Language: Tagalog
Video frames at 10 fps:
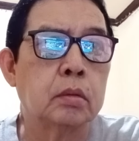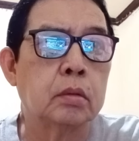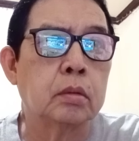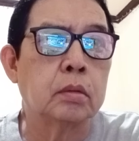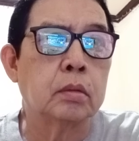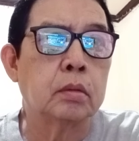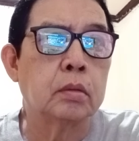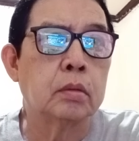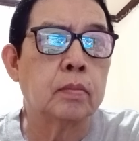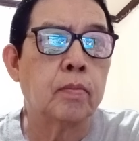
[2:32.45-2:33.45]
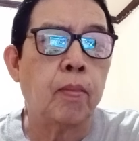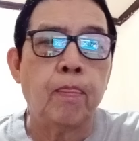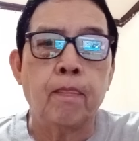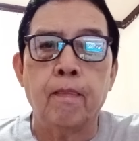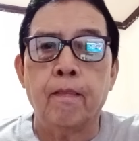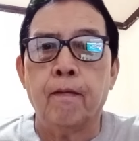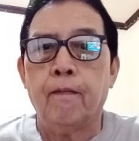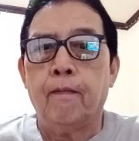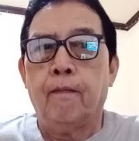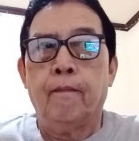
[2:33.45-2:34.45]
I think one of the
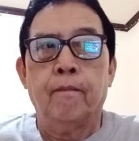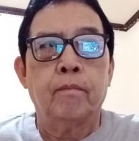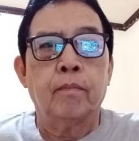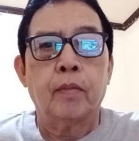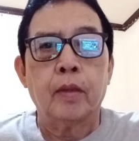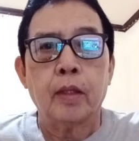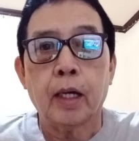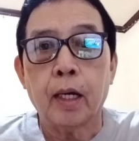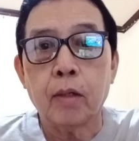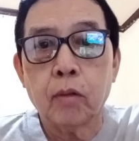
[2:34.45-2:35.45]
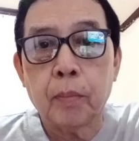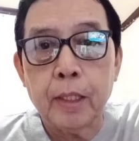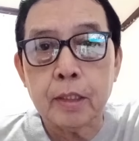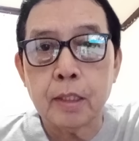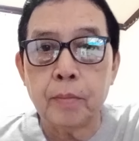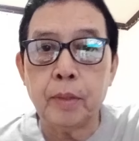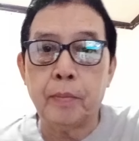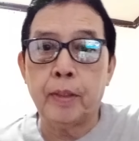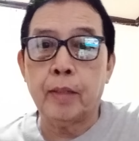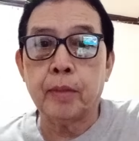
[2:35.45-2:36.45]
best teams. Nakakuha pala si
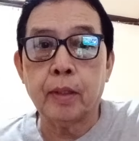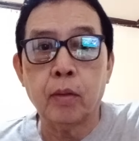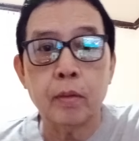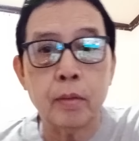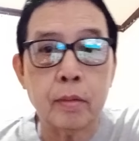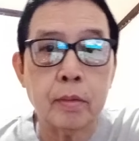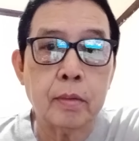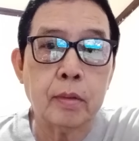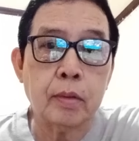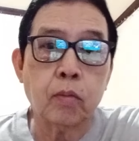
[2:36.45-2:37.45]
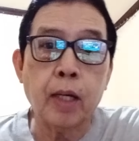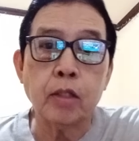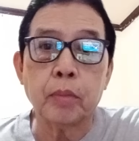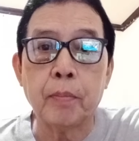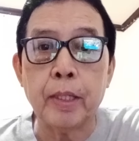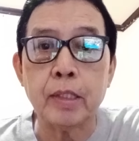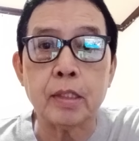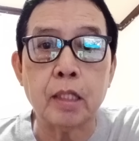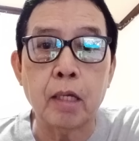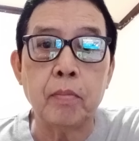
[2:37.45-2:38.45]
BBM ng one of the
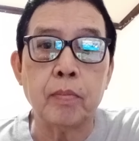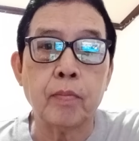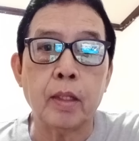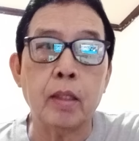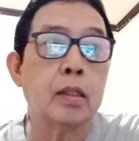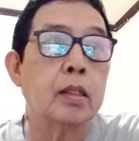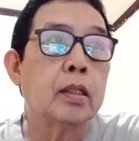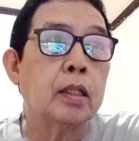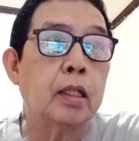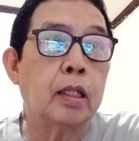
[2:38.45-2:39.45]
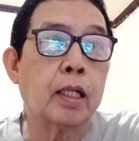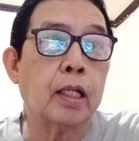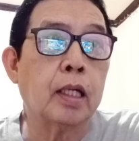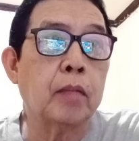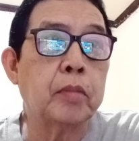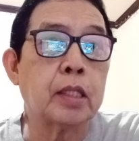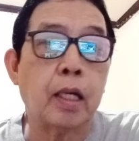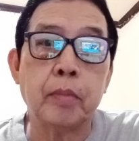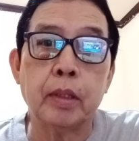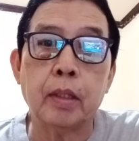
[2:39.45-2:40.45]
best team in economic,
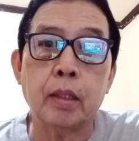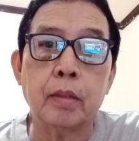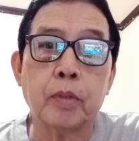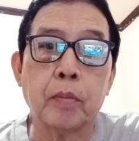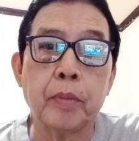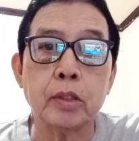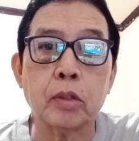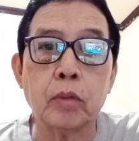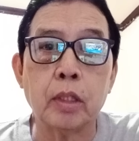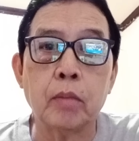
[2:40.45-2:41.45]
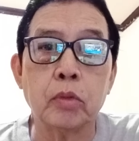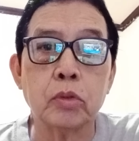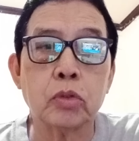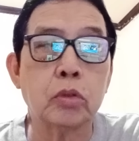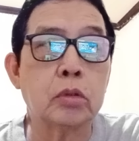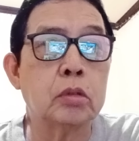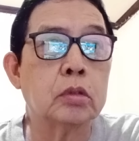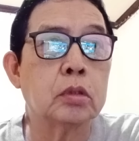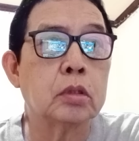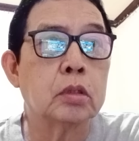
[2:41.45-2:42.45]
sabi ni Professor Winnie Monsod.
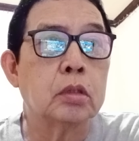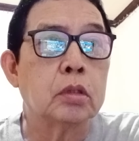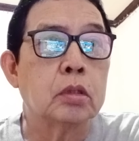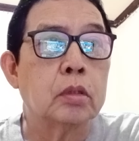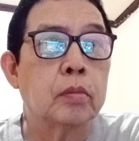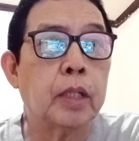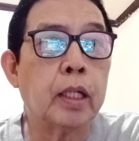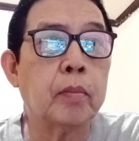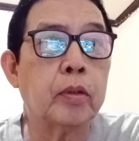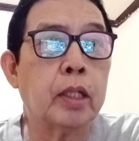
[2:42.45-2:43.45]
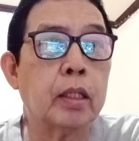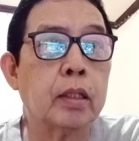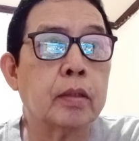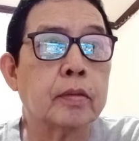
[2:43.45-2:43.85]
Pakinggan po natin.